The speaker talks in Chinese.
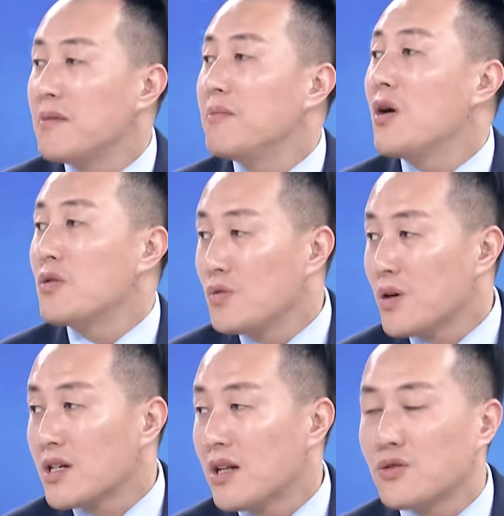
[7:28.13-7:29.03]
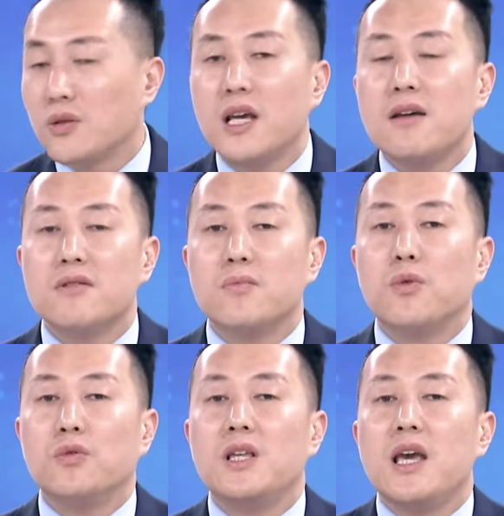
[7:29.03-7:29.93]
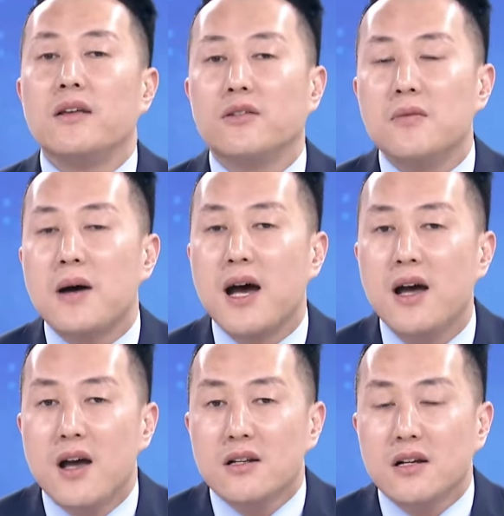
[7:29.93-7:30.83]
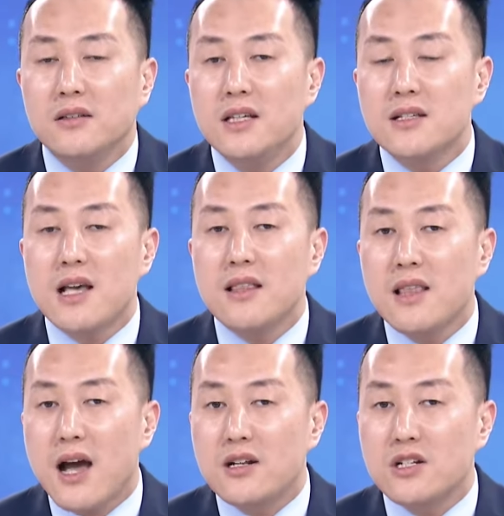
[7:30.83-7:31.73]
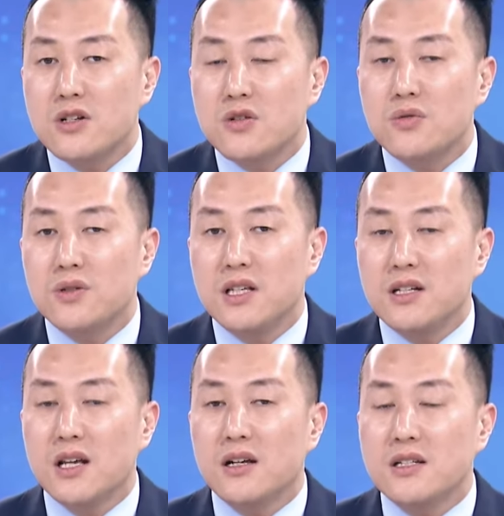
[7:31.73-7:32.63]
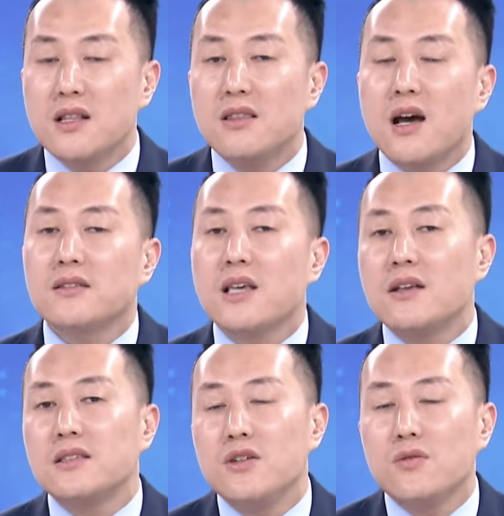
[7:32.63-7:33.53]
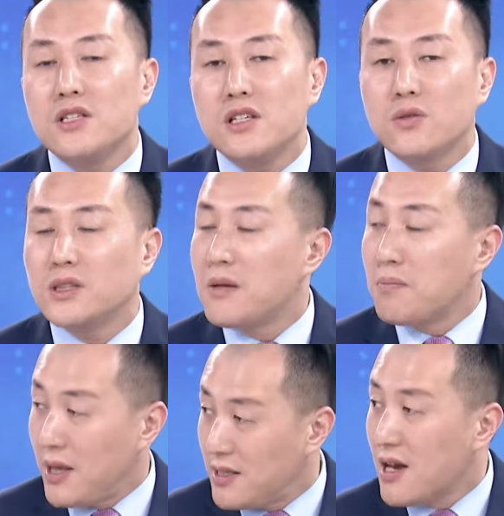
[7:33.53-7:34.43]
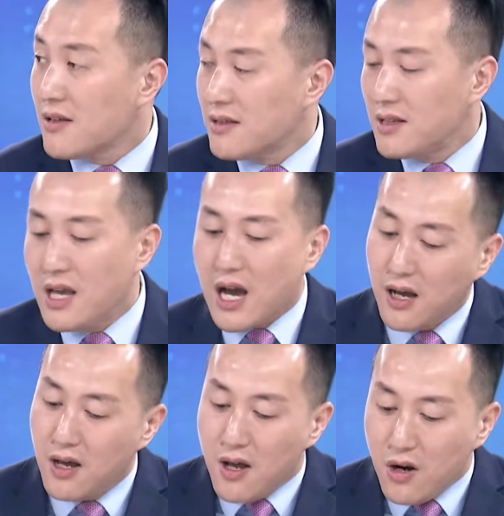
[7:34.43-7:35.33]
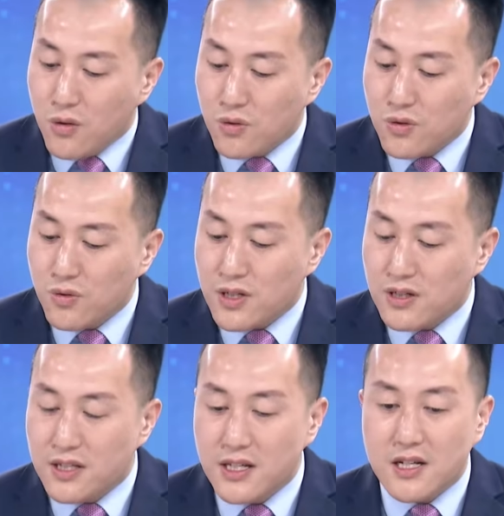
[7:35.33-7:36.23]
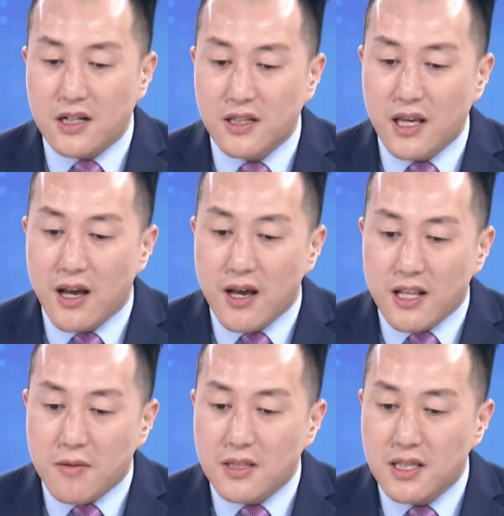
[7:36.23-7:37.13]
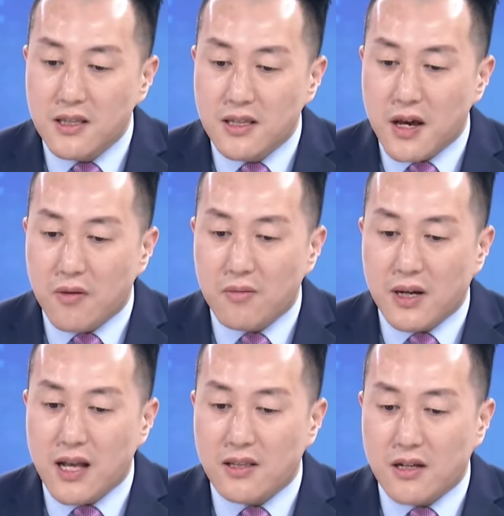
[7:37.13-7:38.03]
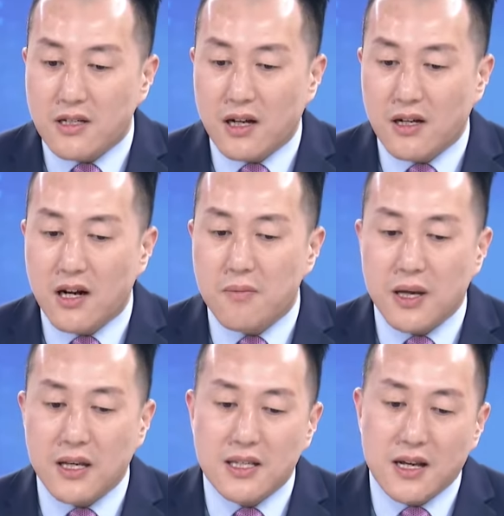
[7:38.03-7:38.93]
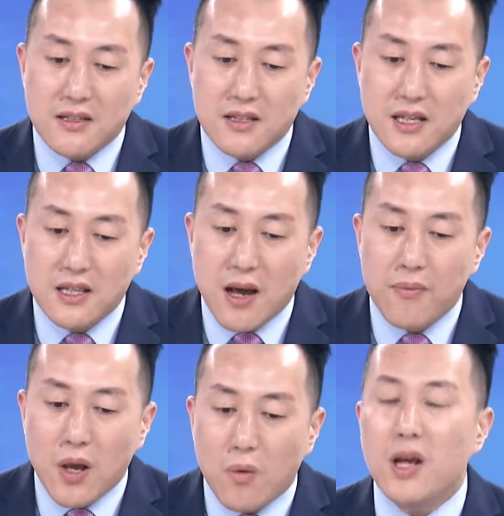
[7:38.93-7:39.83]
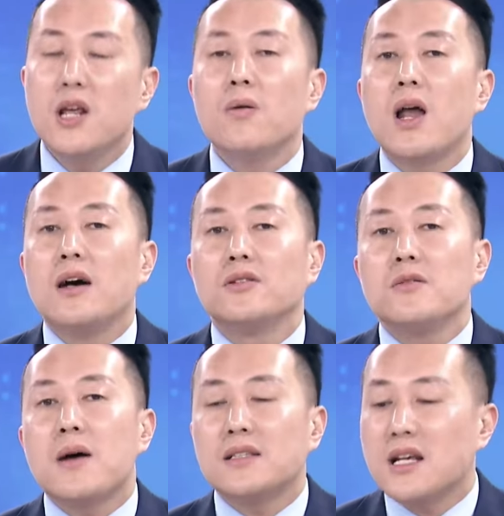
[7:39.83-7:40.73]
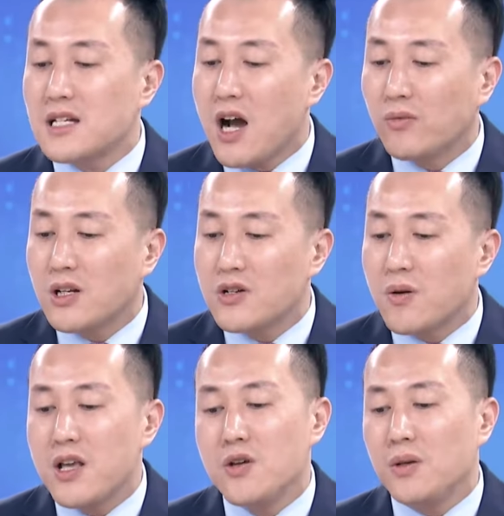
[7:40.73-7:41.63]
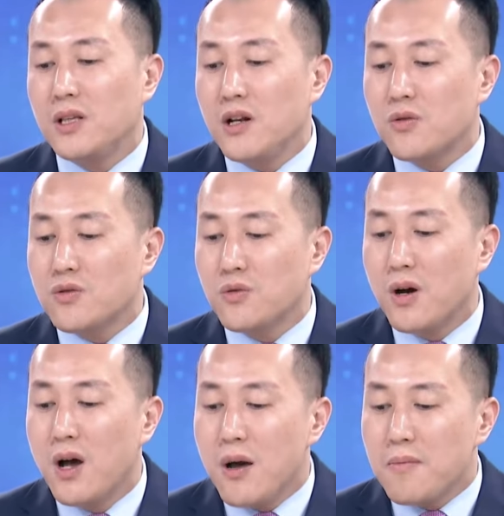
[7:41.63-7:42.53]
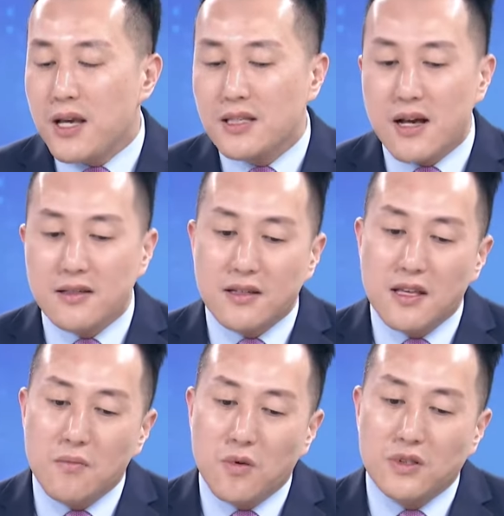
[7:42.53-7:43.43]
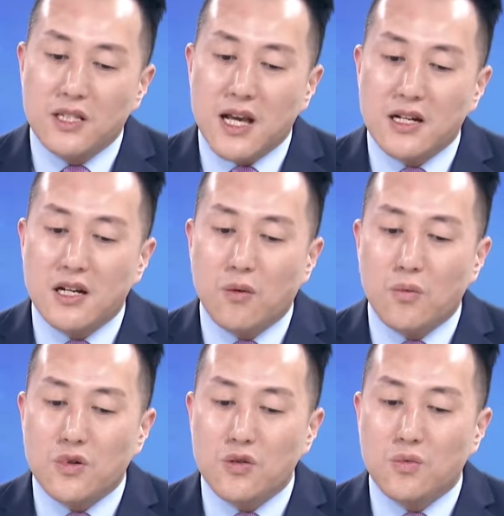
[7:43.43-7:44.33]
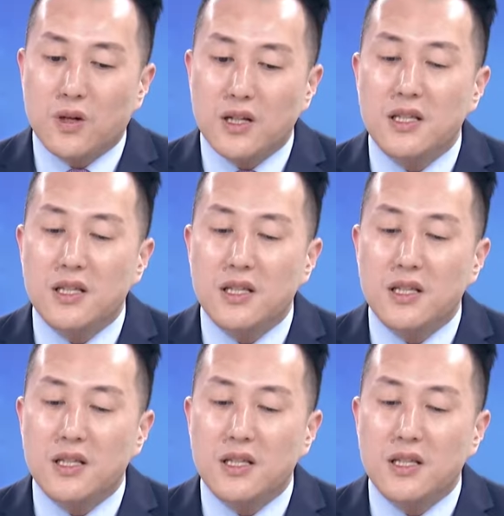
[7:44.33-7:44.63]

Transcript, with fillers: 比较弱势的，昨天普跌，对吧？整体三大指数形成一个震荡下行，尤其昨天的北向资金啊流出是七十个亿。那么今天我们看到整个的北向资金呢回流了，对吧？在上午的时候啊有一定流出，北向资金目前是五十五个亿